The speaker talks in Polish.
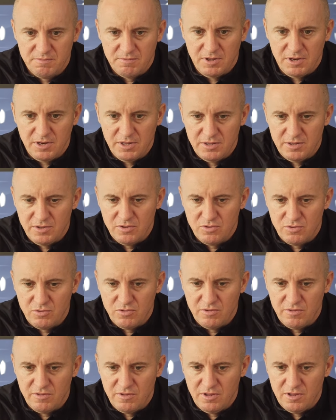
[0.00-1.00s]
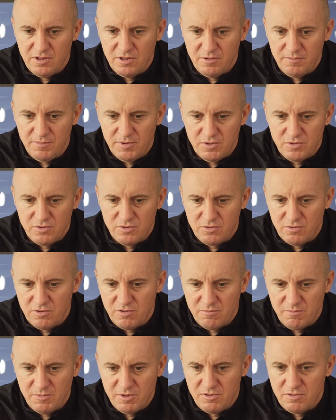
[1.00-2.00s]
e, ale też to jest jeden mecz, to
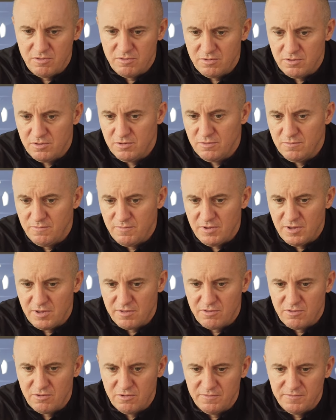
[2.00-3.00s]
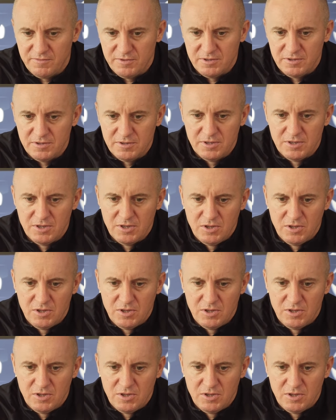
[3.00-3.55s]
jest mecz e, wyjazdowy.